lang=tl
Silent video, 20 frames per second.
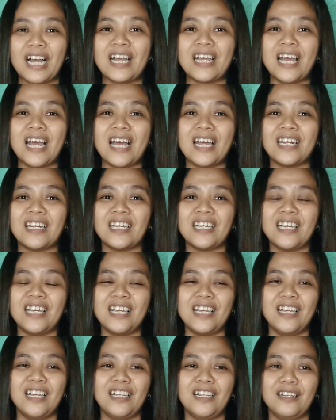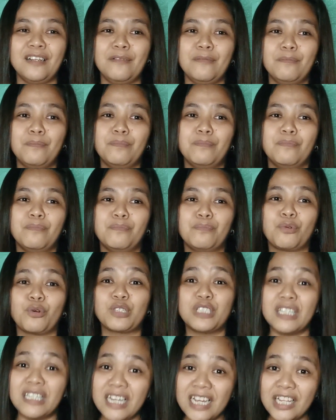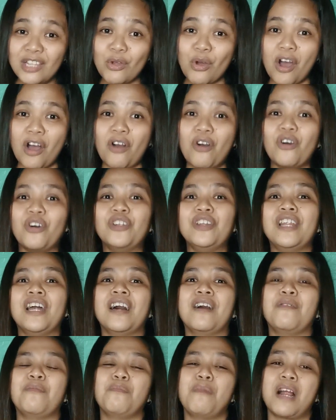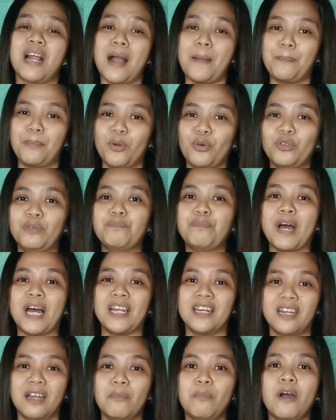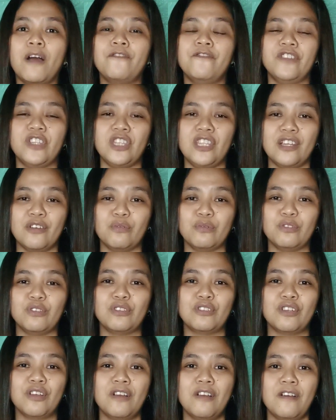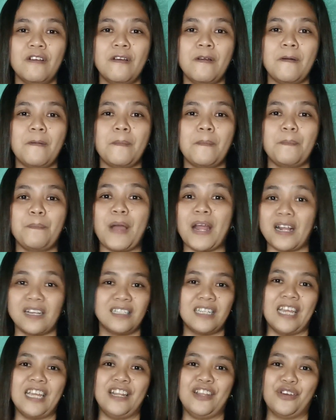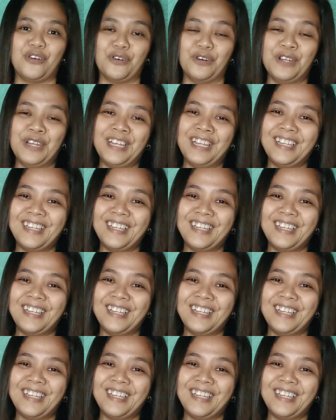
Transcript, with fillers: Kaya naging proksigido ako na mag-upload pa ng mga videos para sa inyo.